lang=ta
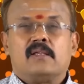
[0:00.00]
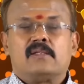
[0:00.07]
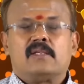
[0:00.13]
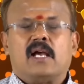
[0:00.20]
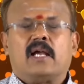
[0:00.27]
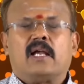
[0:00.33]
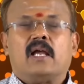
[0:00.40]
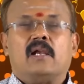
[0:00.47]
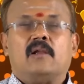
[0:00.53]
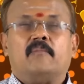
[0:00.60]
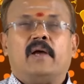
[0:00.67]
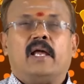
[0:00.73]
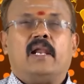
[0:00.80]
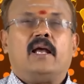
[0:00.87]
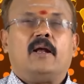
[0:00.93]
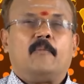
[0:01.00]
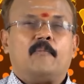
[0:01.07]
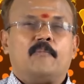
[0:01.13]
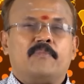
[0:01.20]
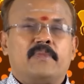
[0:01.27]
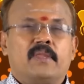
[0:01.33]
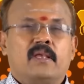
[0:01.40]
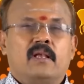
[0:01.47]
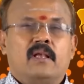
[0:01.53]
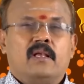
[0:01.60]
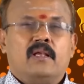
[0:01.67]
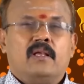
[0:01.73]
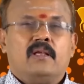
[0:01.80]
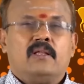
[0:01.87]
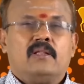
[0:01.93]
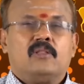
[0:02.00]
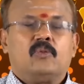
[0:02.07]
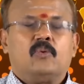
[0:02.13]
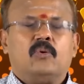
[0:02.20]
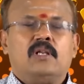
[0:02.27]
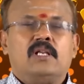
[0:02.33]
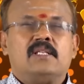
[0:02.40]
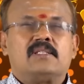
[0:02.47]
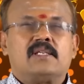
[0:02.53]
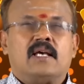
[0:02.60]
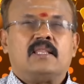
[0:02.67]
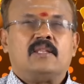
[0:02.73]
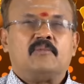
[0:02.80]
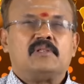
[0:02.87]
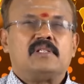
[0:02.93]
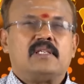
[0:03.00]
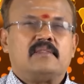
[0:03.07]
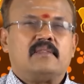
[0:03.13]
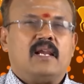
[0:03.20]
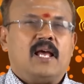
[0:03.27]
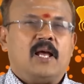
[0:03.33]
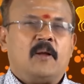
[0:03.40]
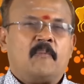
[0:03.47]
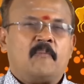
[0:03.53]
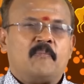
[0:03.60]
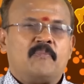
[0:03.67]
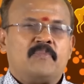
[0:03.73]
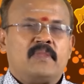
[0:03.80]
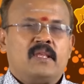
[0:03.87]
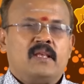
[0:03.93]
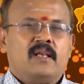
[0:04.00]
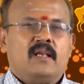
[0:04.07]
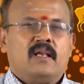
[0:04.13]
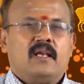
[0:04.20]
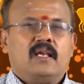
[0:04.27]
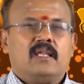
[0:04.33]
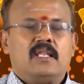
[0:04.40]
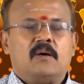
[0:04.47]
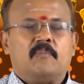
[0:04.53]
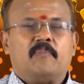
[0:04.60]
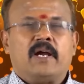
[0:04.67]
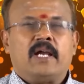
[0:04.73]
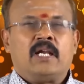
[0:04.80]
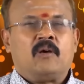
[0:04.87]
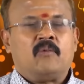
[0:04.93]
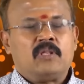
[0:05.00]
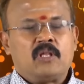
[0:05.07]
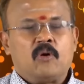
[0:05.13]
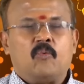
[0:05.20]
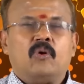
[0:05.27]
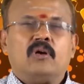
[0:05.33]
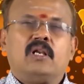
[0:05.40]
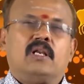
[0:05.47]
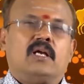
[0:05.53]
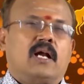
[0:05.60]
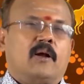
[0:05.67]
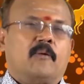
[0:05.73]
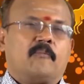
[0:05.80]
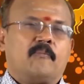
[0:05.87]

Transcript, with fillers: சாயங்காலம் மேலே தொழில் சார்ந்த விஷயத்தில் ஏதாவது பயணம் வந்தால் ஓடிடுங்க